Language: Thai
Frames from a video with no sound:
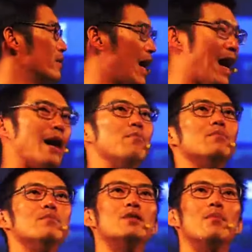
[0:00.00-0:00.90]

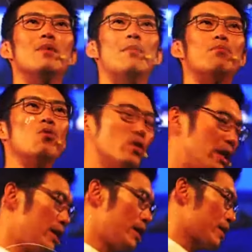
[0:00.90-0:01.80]
น้ำสำหรับผู้
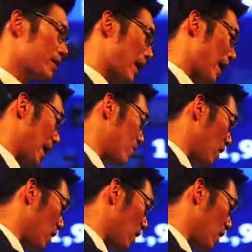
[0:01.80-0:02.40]
ที่กระหาย